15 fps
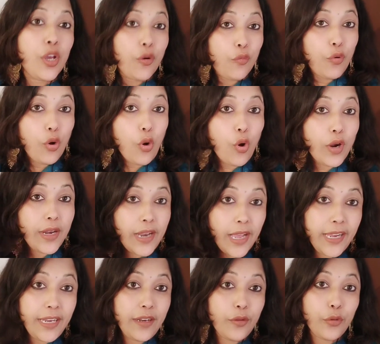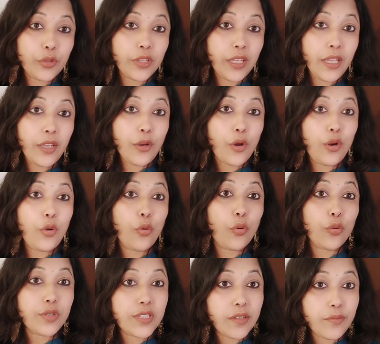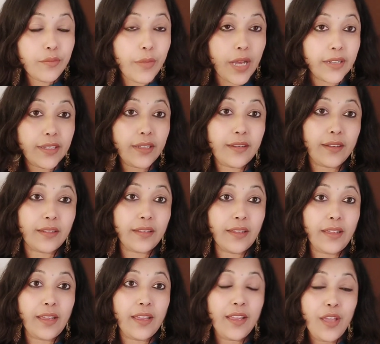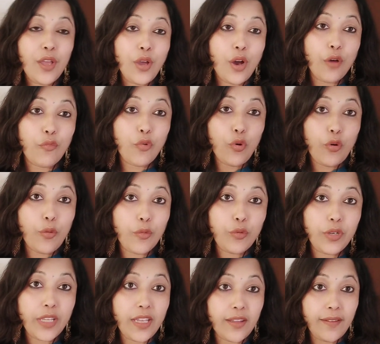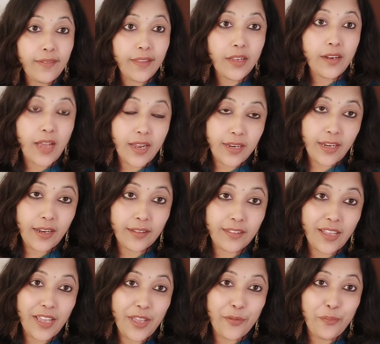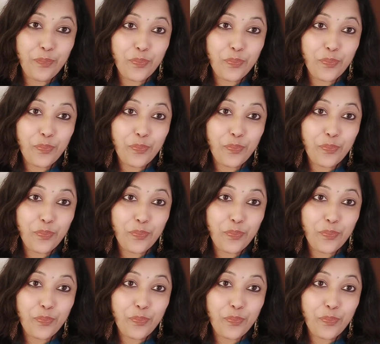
वो ऑनलाइन होते हैं और लोगों से बातें करते हैं और वो उनके अंदर आने लगता है